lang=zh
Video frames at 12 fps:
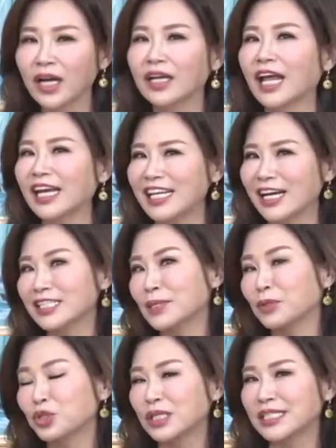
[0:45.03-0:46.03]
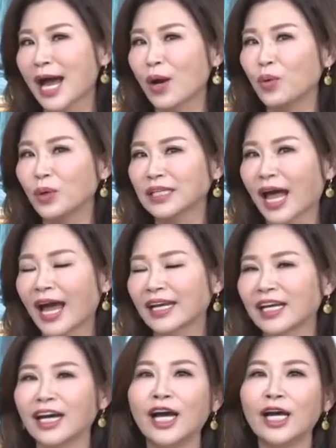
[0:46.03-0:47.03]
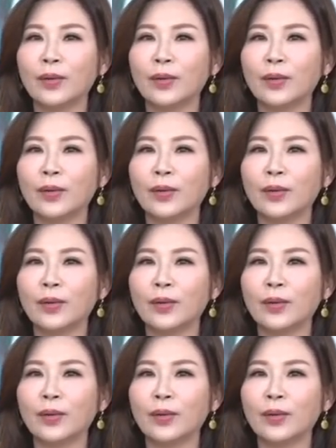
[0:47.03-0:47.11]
那你要怎么去掌握它呢？